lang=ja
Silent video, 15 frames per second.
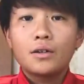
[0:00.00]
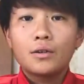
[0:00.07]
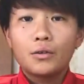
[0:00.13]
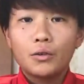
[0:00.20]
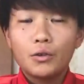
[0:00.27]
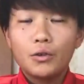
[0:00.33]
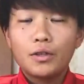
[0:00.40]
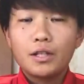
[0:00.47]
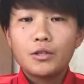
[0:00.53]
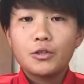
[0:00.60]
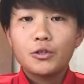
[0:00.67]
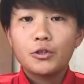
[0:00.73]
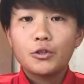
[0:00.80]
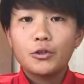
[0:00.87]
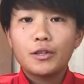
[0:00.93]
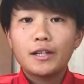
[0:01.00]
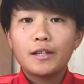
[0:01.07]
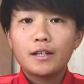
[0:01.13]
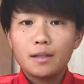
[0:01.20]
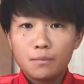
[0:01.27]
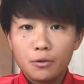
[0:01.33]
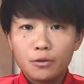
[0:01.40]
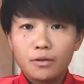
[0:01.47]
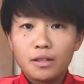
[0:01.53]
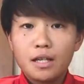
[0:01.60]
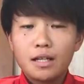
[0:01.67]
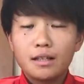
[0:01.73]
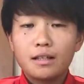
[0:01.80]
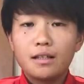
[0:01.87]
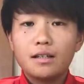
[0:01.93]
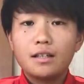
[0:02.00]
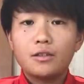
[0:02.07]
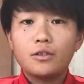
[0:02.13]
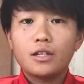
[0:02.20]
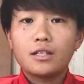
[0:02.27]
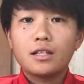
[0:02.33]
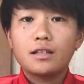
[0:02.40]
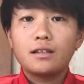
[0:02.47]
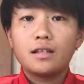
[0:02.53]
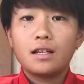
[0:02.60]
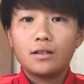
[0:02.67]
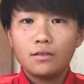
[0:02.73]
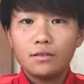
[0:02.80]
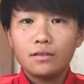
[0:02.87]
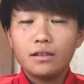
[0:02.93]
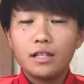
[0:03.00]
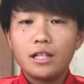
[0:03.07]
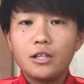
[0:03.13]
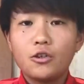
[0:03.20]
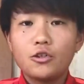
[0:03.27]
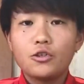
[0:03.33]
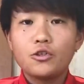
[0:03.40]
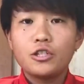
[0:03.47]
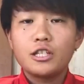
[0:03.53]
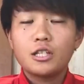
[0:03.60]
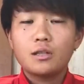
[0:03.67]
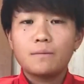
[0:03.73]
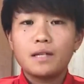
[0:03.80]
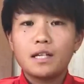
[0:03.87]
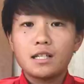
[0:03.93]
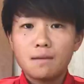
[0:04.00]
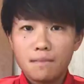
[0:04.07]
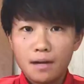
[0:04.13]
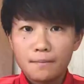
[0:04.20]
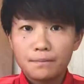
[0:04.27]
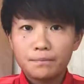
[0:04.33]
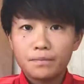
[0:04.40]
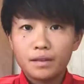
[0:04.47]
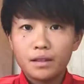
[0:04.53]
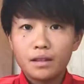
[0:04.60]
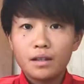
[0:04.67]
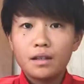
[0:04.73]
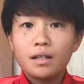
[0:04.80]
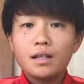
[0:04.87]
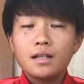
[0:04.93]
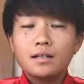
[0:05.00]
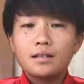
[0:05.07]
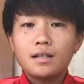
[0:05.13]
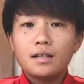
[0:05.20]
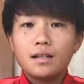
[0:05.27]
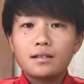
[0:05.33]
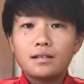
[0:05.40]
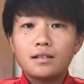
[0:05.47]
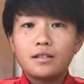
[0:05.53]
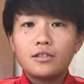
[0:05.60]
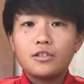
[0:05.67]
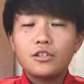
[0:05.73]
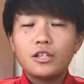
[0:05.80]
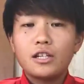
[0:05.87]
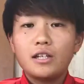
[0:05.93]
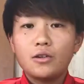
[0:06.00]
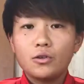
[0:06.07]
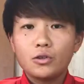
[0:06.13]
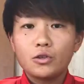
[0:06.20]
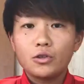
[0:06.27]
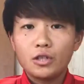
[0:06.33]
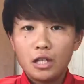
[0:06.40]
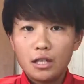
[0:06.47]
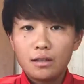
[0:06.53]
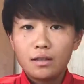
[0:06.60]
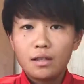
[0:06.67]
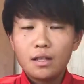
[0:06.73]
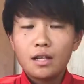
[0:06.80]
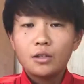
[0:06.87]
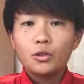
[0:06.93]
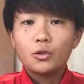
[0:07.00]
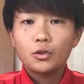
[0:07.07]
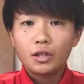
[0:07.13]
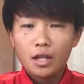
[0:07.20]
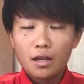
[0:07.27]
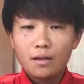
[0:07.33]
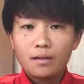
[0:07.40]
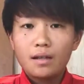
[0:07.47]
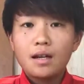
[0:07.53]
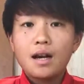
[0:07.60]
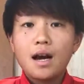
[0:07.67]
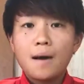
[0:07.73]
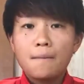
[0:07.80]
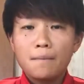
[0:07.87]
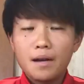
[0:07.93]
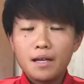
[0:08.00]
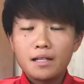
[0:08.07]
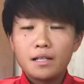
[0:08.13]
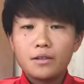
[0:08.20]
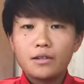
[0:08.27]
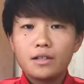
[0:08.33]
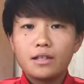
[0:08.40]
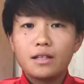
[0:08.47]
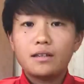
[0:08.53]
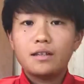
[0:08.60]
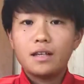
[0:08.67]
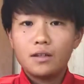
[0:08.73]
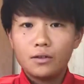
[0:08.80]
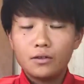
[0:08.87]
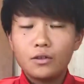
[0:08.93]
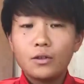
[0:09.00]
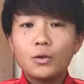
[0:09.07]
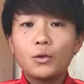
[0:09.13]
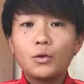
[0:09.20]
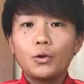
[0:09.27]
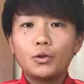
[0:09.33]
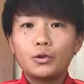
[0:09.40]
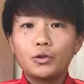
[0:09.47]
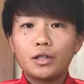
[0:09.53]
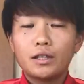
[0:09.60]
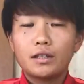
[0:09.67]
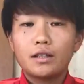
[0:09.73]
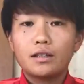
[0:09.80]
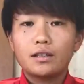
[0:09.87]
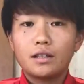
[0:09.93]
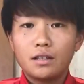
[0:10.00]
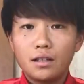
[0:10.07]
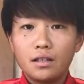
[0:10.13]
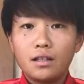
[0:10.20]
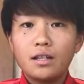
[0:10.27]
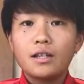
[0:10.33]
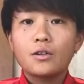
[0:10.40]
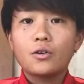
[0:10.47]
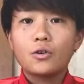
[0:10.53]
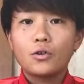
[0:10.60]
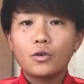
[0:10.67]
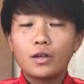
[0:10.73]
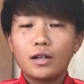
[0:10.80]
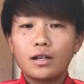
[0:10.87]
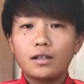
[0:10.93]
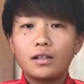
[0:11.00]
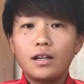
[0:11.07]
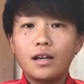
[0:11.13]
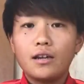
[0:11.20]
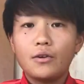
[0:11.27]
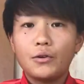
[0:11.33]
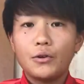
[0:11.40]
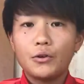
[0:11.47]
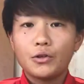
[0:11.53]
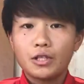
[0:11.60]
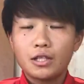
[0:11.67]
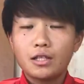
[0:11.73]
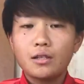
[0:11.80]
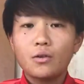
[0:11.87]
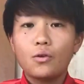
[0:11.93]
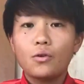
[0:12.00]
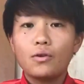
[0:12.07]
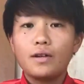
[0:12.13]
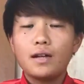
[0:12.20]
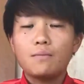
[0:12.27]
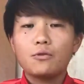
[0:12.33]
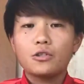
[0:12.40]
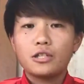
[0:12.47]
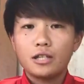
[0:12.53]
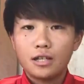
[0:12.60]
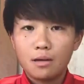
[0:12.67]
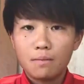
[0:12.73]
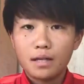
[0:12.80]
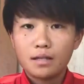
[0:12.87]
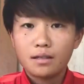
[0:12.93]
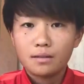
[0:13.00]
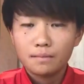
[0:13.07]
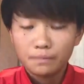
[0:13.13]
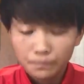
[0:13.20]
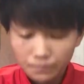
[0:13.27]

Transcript: このような状況の中でも働いてくださっている医療従事者の皆様生活必需品を作り届け販売してくださっている多くの方々に心から敬意を表し御礼申し上げます